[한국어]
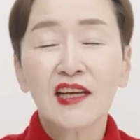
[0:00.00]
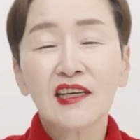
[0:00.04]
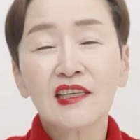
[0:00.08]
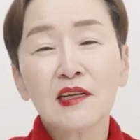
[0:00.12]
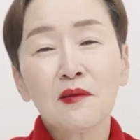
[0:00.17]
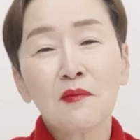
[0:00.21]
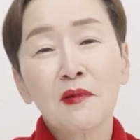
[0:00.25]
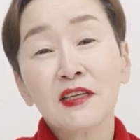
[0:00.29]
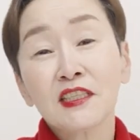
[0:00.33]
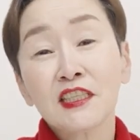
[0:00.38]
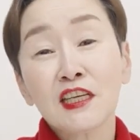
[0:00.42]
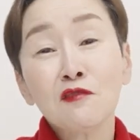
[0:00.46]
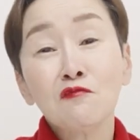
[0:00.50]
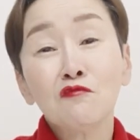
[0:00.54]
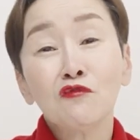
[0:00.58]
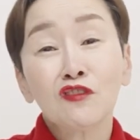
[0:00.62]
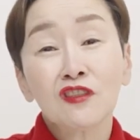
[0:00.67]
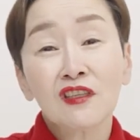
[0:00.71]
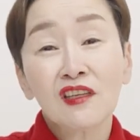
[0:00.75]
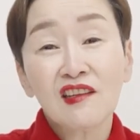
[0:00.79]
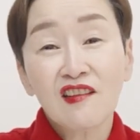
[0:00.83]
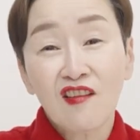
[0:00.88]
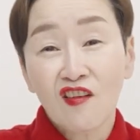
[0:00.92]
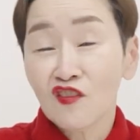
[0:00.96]
그림의
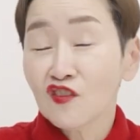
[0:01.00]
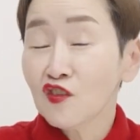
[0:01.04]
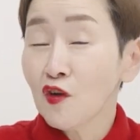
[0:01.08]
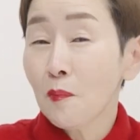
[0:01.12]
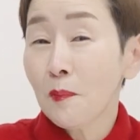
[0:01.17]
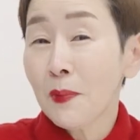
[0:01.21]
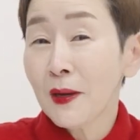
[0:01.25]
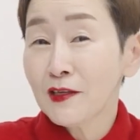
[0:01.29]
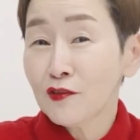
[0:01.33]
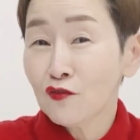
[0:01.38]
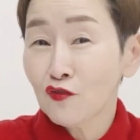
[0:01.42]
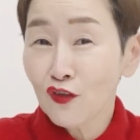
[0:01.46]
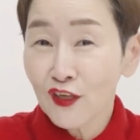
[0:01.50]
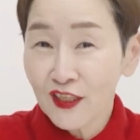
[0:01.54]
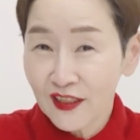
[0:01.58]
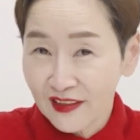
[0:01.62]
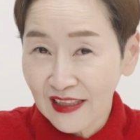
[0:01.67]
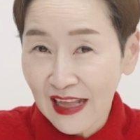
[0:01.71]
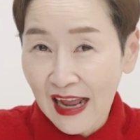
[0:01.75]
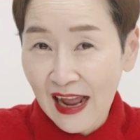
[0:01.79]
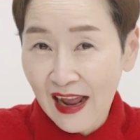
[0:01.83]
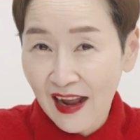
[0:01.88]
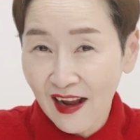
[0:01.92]
실물을 영접할 수 있다